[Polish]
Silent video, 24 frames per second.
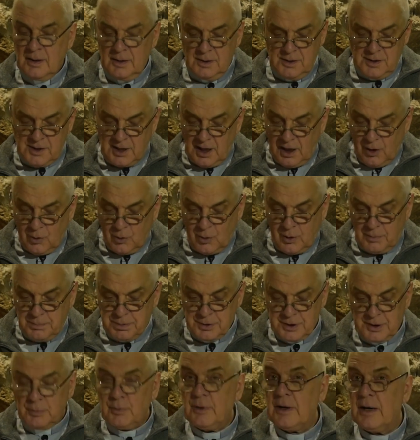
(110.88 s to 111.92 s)
Ciało
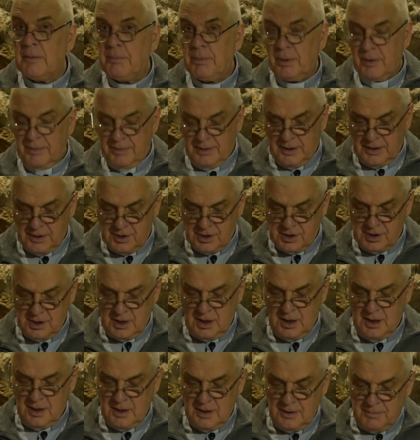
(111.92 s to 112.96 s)
przyjmuje
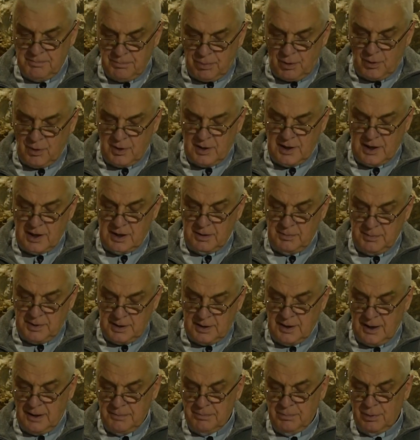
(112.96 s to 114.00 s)
powietrze, pokarm i
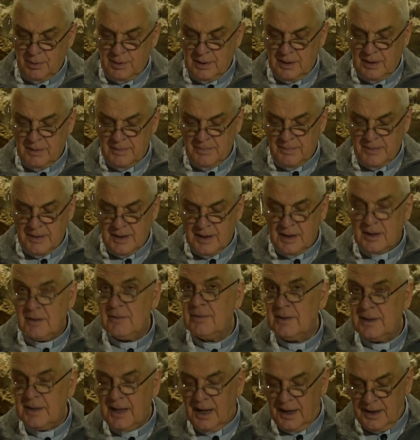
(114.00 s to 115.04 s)
napój
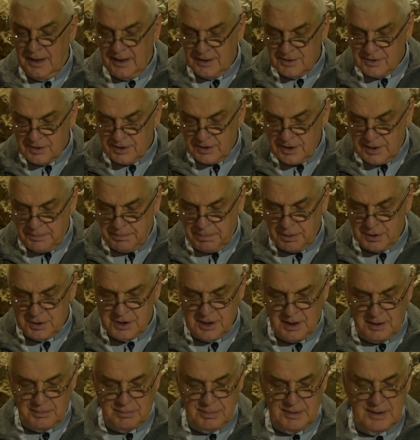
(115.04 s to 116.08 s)
wydala co
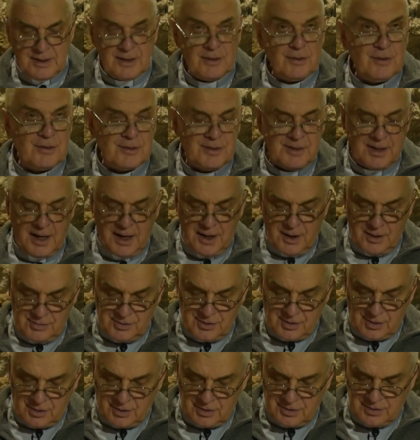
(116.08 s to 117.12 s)
niepotrzebne, doznaje
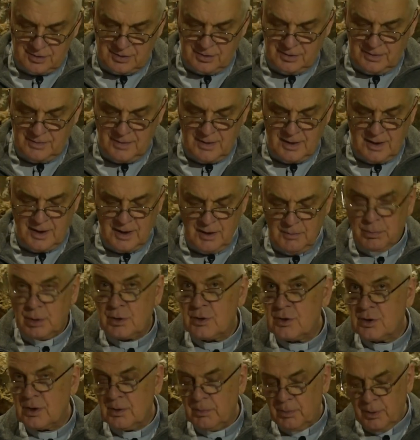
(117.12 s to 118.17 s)
wzrostu,
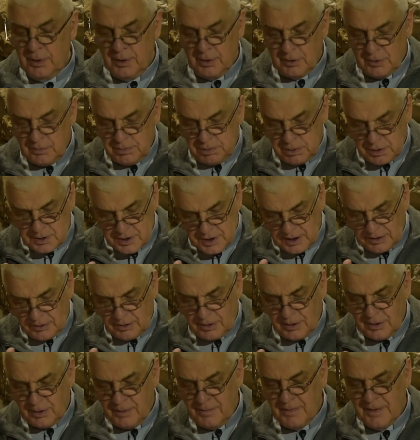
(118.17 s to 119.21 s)
potrzebuje
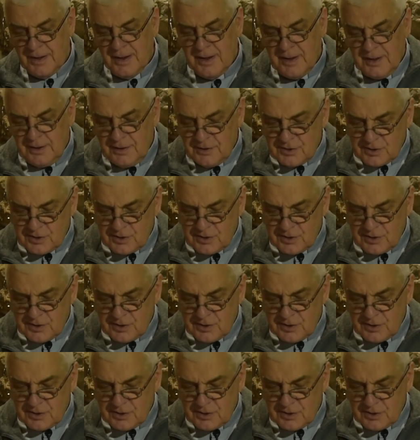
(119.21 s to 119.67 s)
odpoczynku i